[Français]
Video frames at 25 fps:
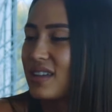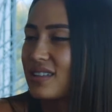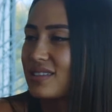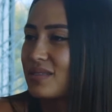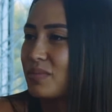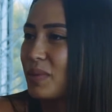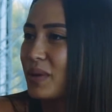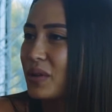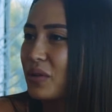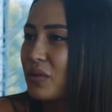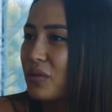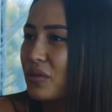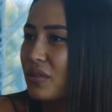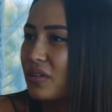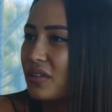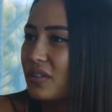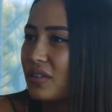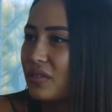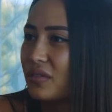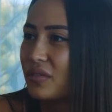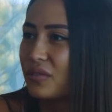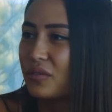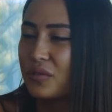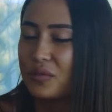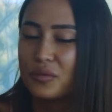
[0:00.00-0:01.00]
c'est pas drôle.
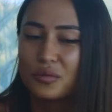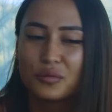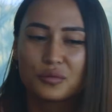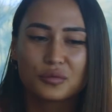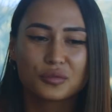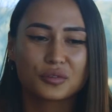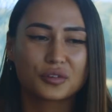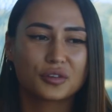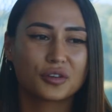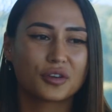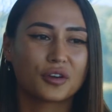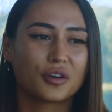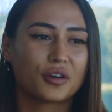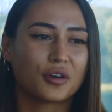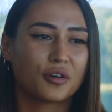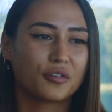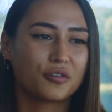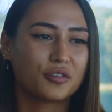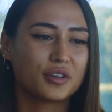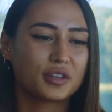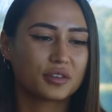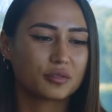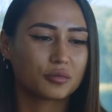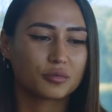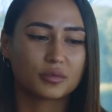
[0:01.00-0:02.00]
Donc, euh, en
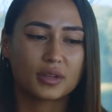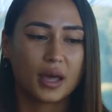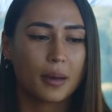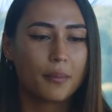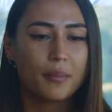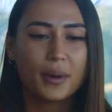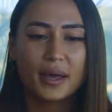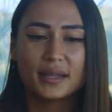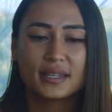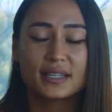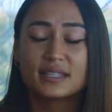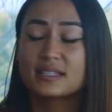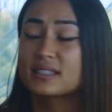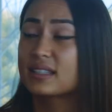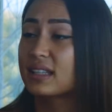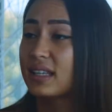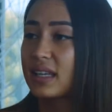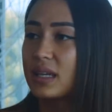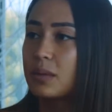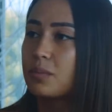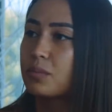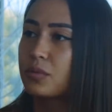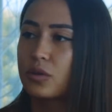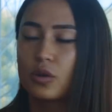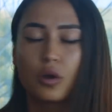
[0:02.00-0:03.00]
fait, on n'a pas des
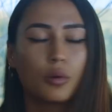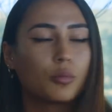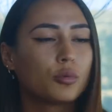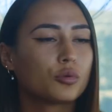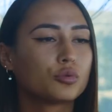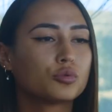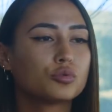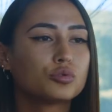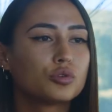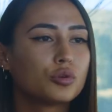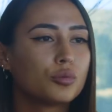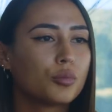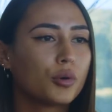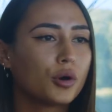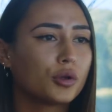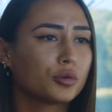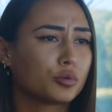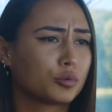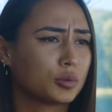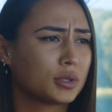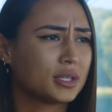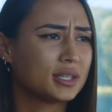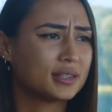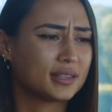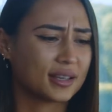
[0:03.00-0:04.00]
scripts comme on nous demande
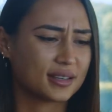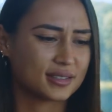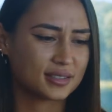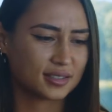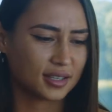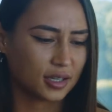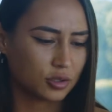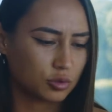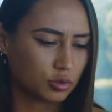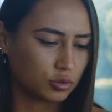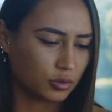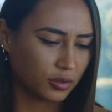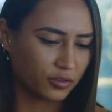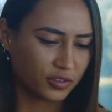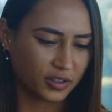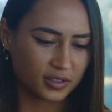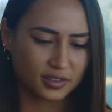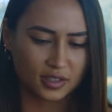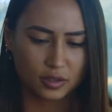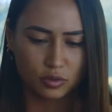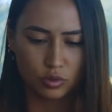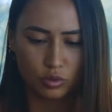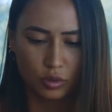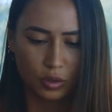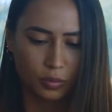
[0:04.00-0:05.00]
oui, t'as ça, tu dois faire
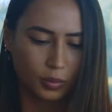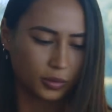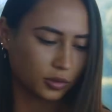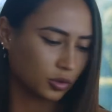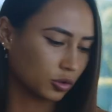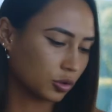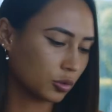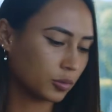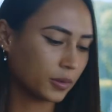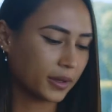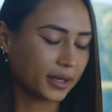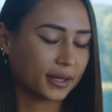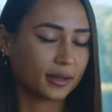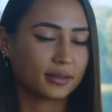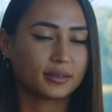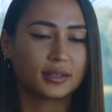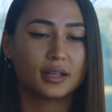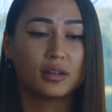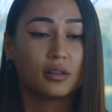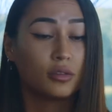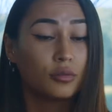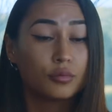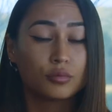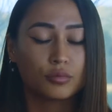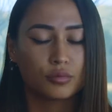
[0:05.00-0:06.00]
ça, tu dois te mettre en couple avec un
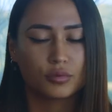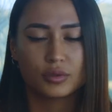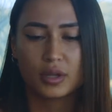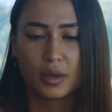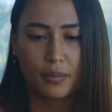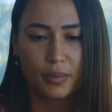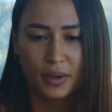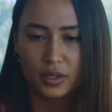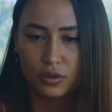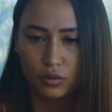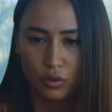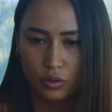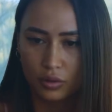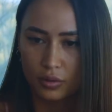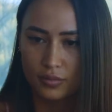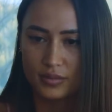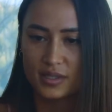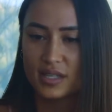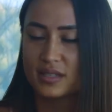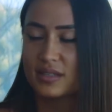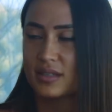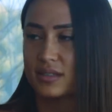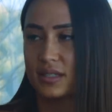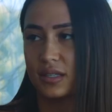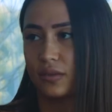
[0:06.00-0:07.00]
tel. Non, on n'a pas de trucs comme
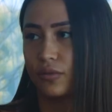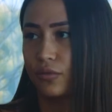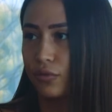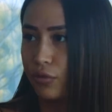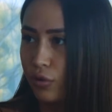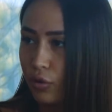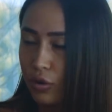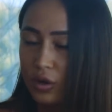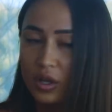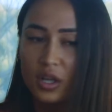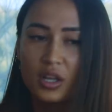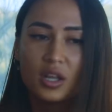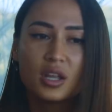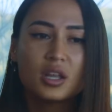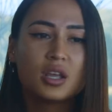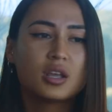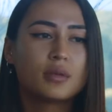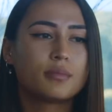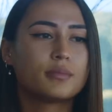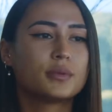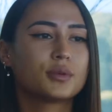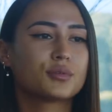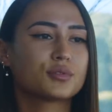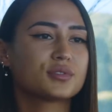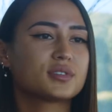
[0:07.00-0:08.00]
ça, ça c'est faux.
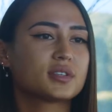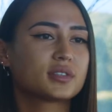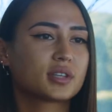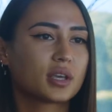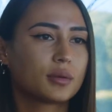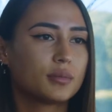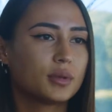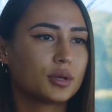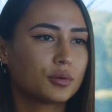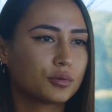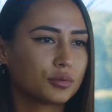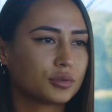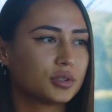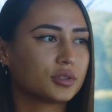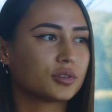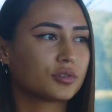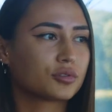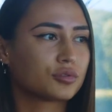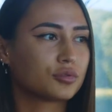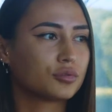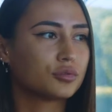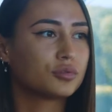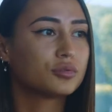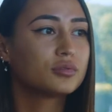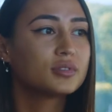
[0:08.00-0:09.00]
Mais on sait très bien qu'on est dans
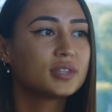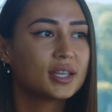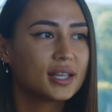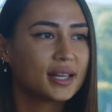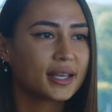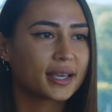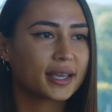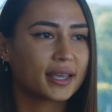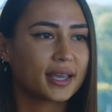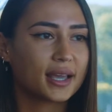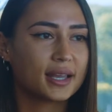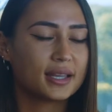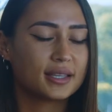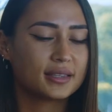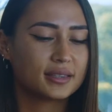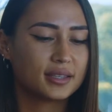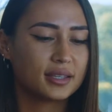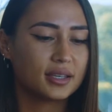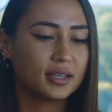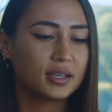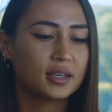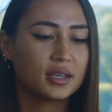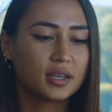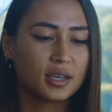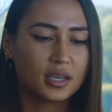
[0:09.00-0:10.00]
une
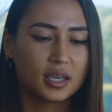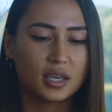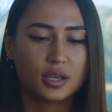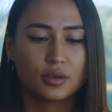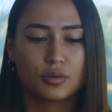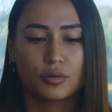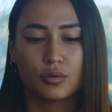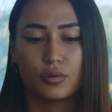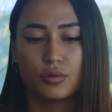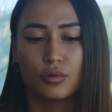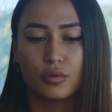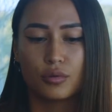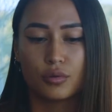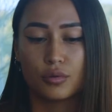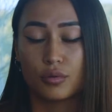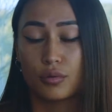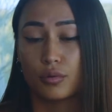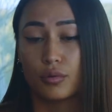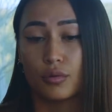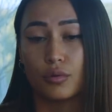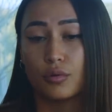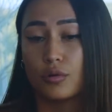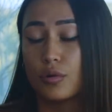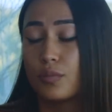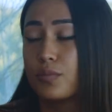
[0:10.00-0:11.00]
télé-réalité et
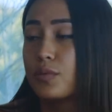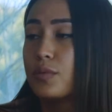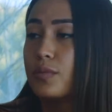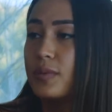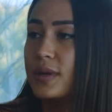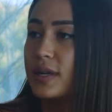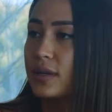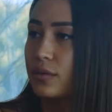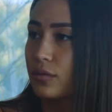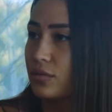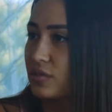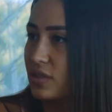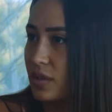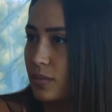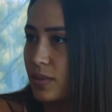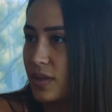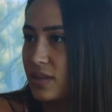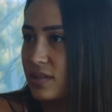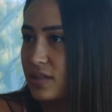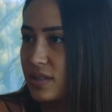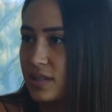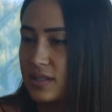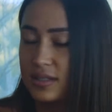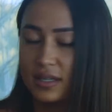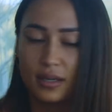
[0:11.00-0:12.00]
que le public, on sait
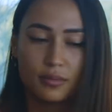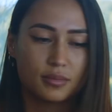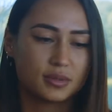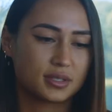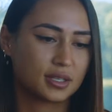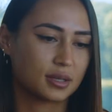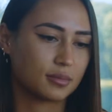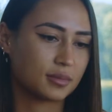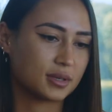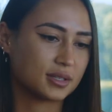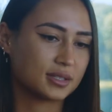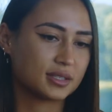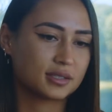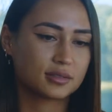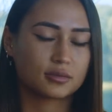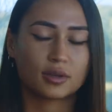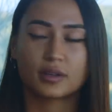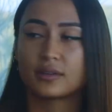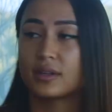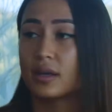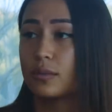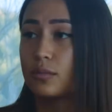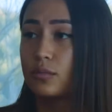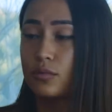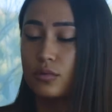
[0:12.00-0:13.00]
bien ce qu'ils aiment. Ils aiment les
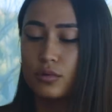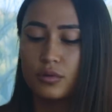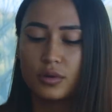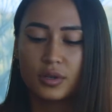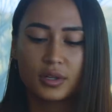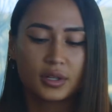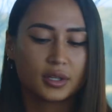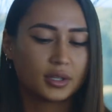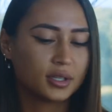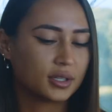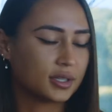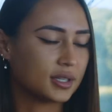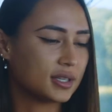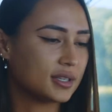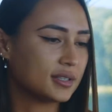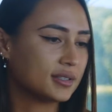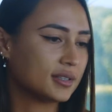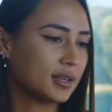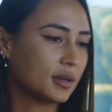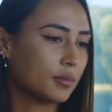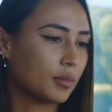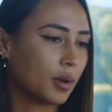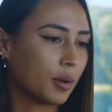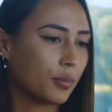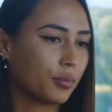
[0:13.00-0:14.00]
histoires d'amour,
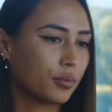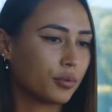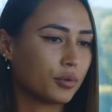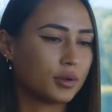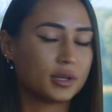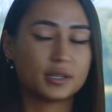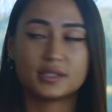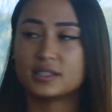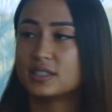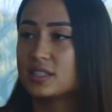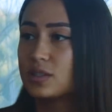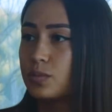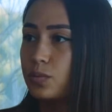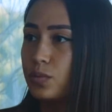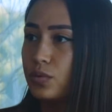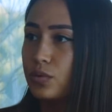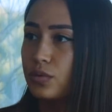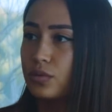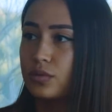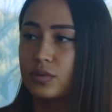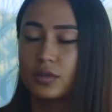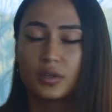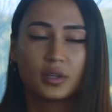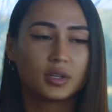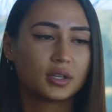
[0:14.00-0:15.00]
ils aiment un peu les
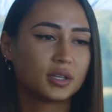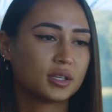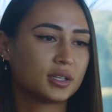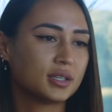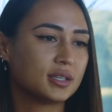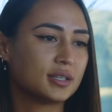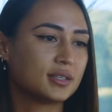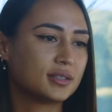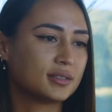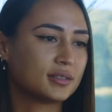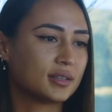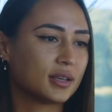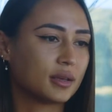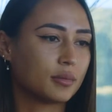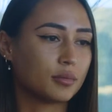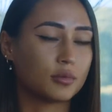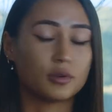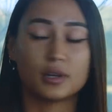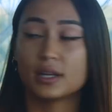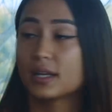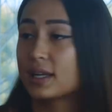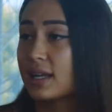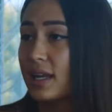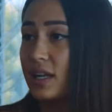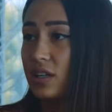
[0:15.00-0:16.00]
disputes, ils aiment
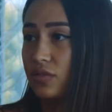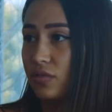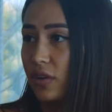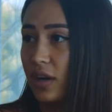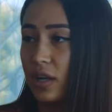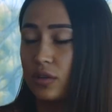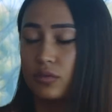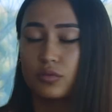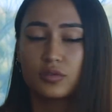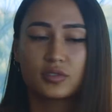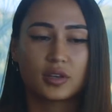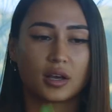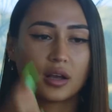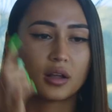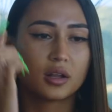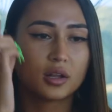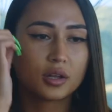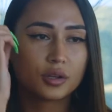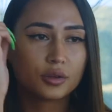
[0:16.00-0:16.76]
les clashs, voilà, tout ça.